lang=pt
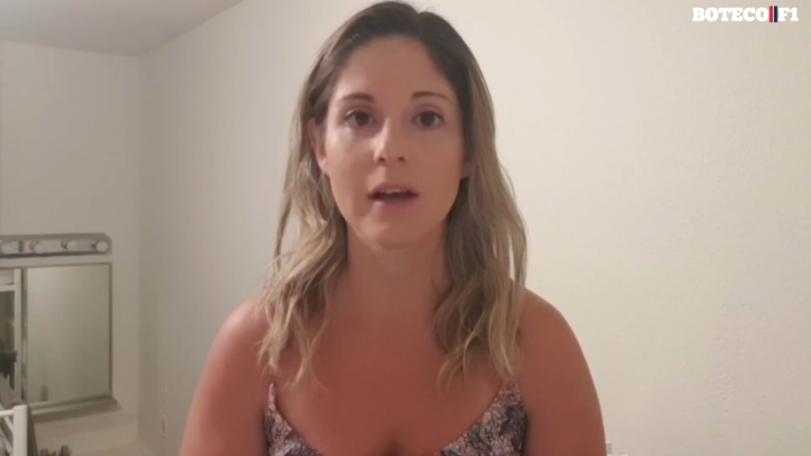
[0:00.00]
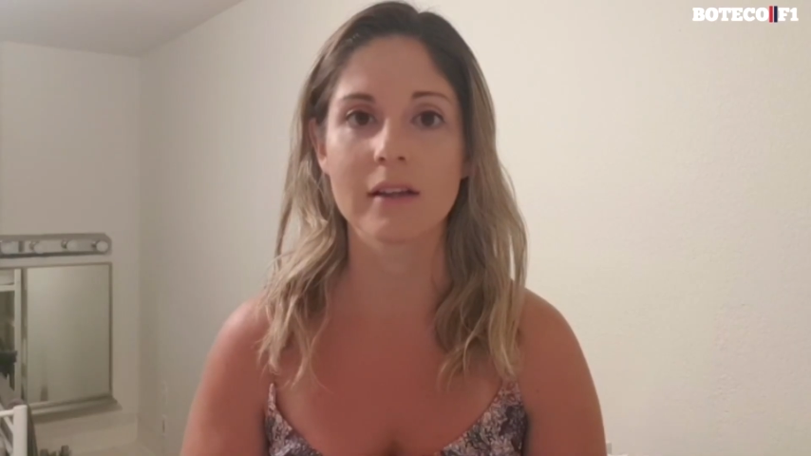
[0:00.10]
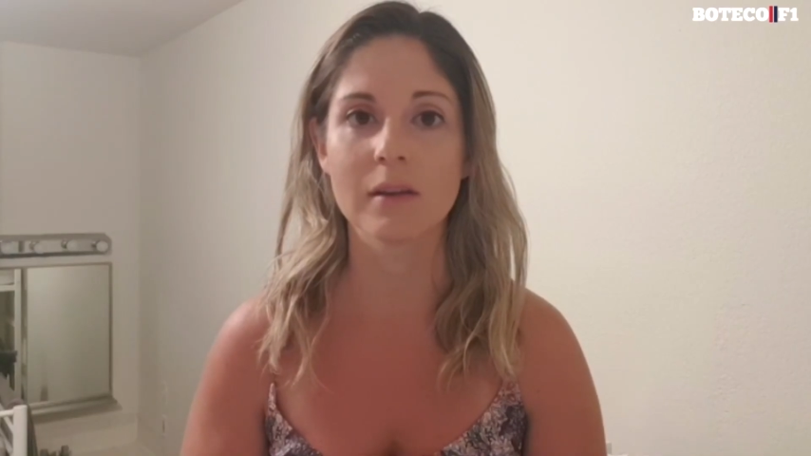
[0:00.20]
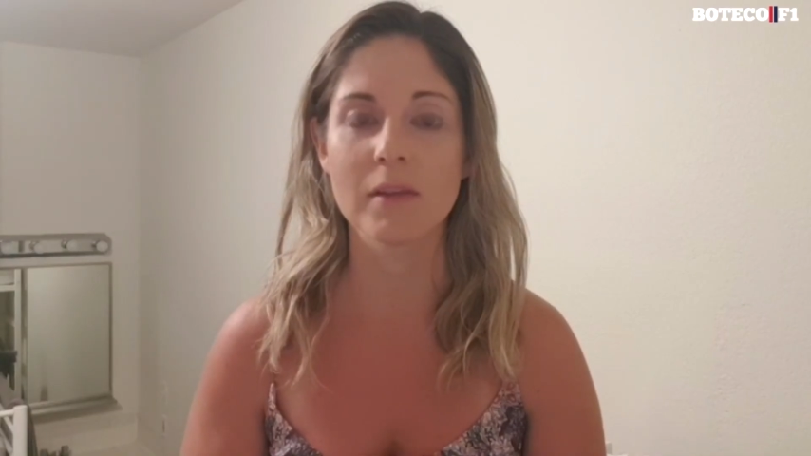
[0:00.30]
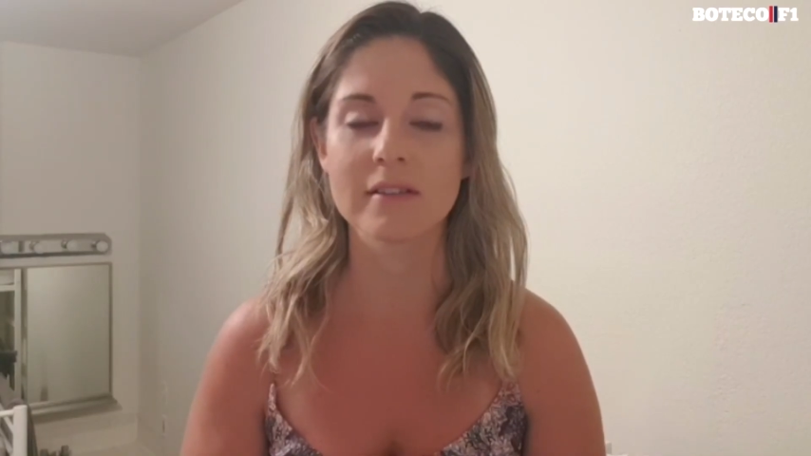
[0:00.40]

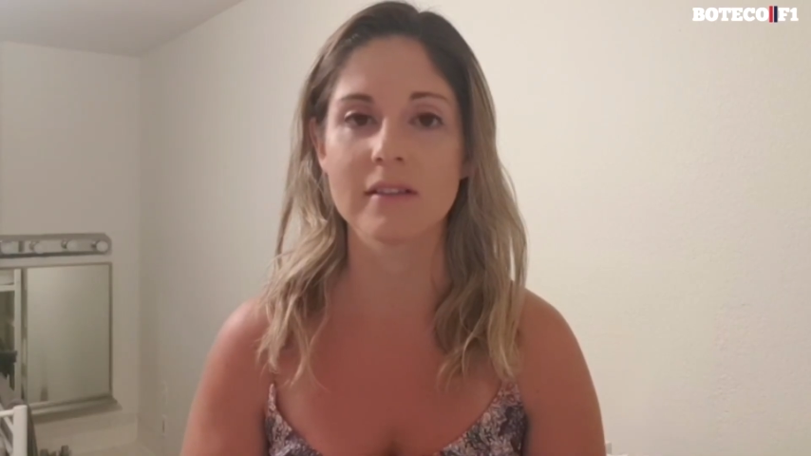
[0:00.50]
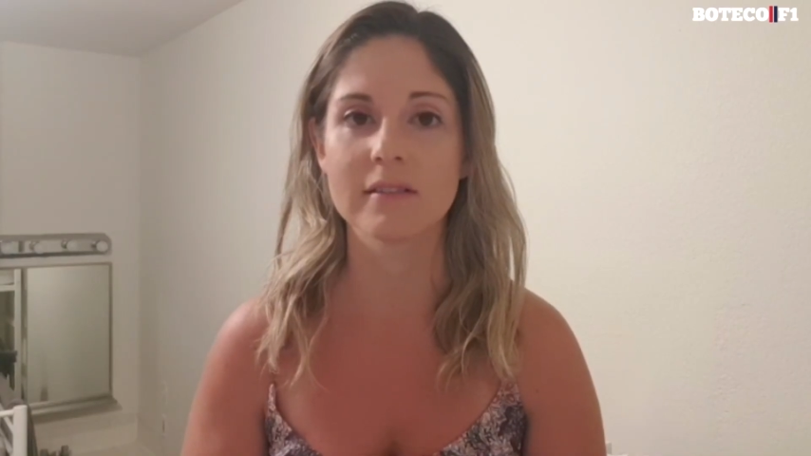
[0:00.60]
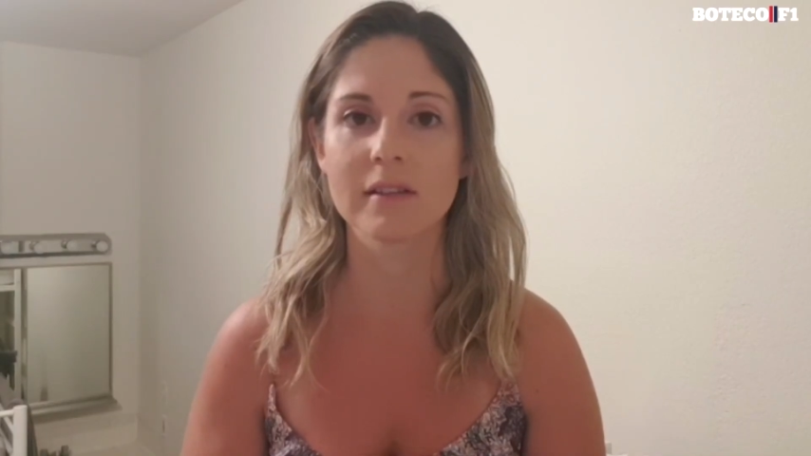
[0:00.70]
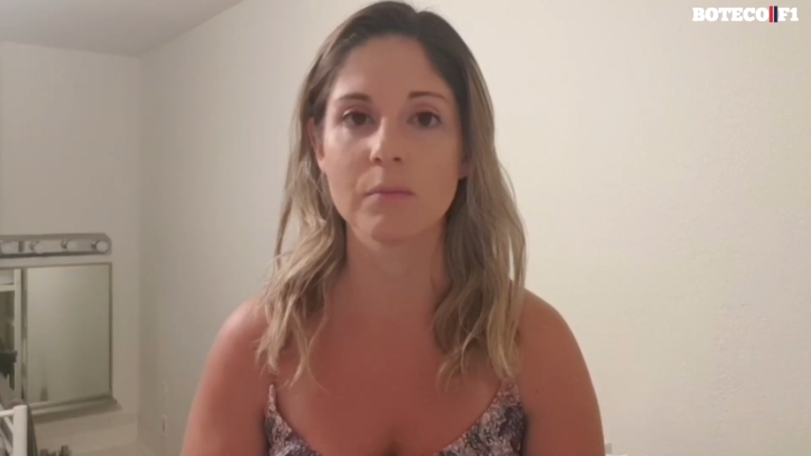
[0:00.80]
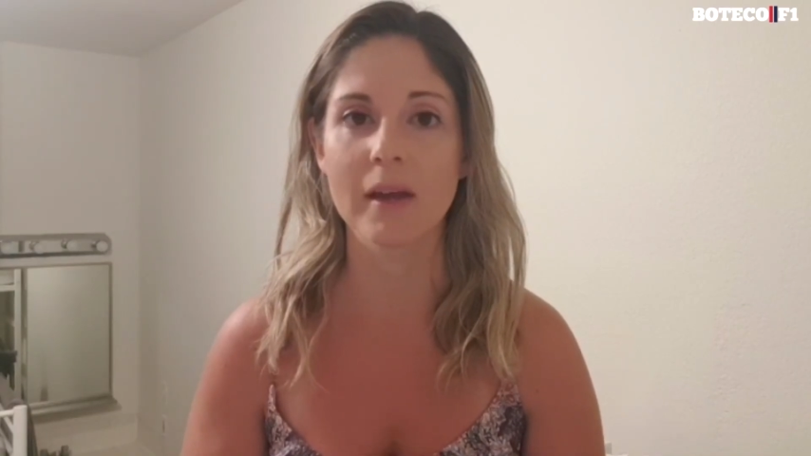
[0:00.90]
na, na,
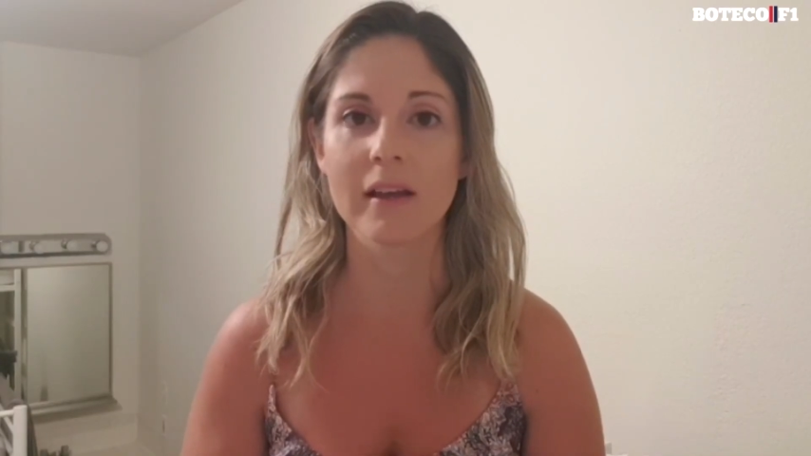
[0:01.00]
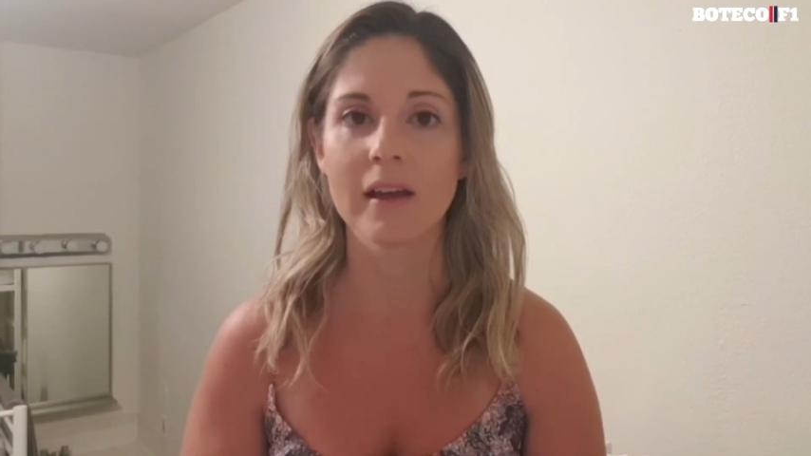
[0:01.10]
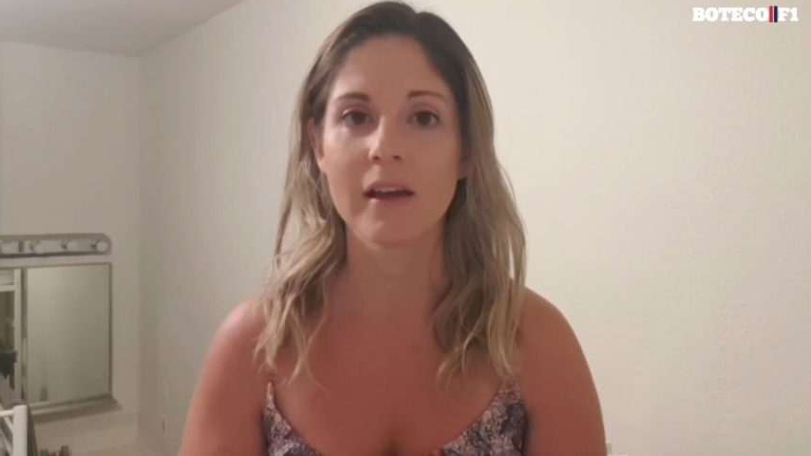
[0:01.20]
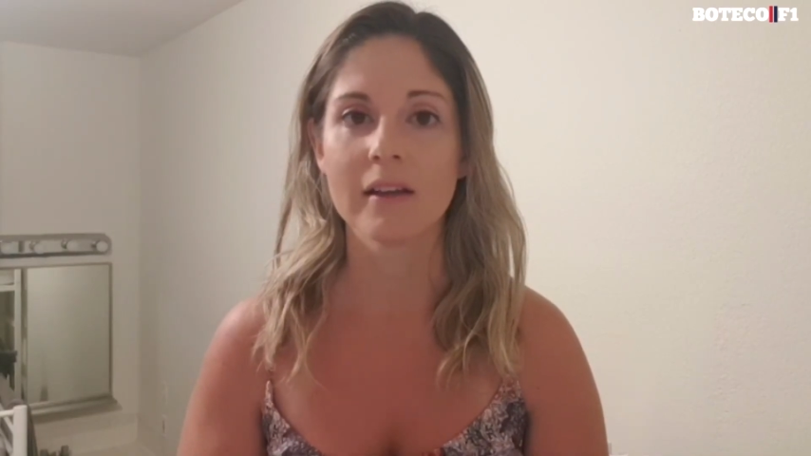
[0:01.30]
Mercedes também